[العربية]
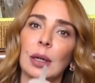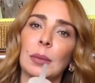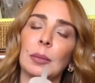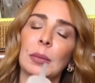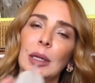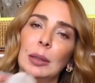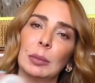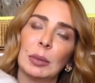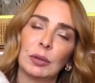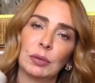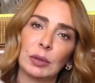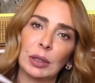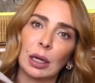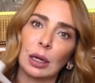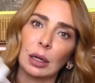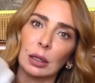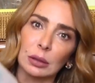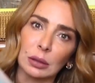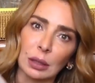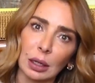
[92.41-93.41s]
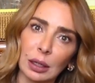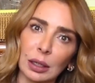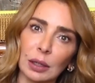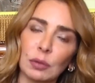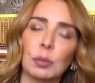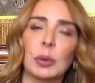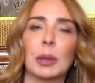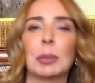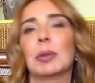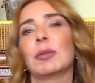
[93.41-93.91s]
بنعمل فيها
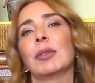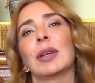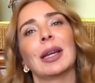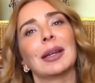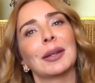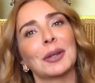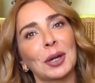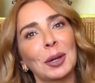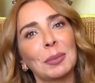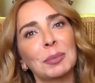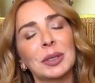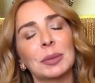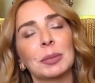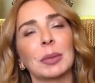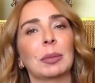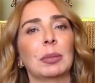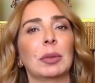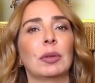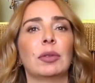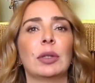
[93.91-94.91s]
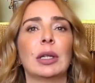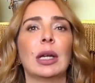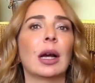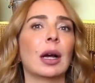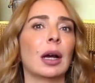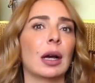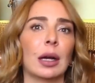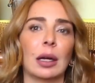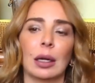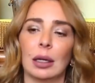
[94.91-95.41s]
القطايف بنعمل فيها الكربس بنعمل
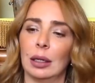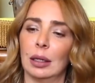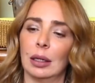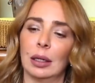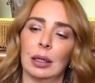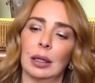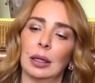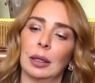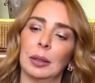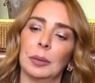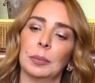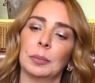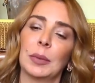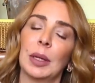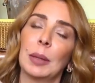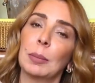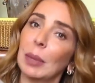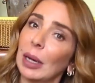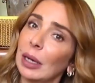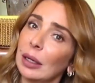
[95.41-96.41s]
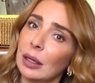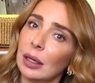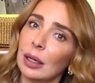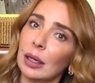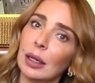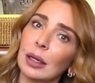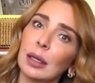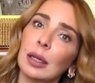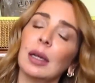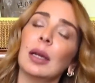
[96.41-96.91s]
فيها
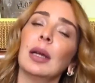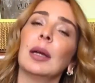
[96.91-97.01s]
البانكيك